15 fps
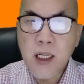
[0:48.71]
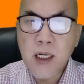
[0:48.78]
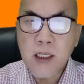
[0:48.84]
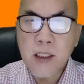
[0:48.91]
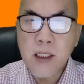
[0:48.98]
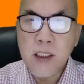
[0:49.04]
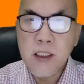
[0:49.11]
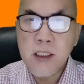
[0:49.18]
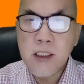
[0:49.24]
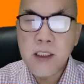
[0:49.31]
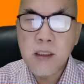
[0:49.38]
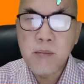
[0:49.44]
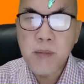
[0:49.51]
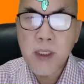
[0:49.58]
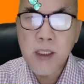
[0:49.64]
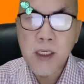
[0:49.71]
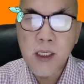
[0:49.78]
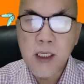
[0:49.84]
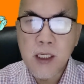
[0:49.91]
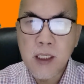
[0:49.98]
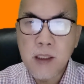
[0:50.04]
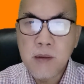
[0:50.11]
hartanya
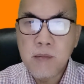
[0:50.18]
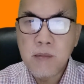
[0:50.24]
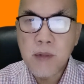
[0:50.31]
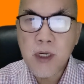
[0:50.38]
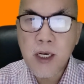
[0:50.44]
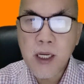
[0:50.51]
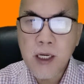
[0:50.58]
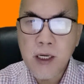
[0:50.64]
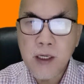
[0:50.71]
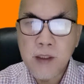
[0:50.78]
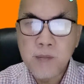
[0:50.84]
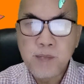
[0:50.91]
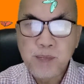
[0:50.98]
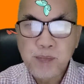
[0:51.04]
kepada mereka.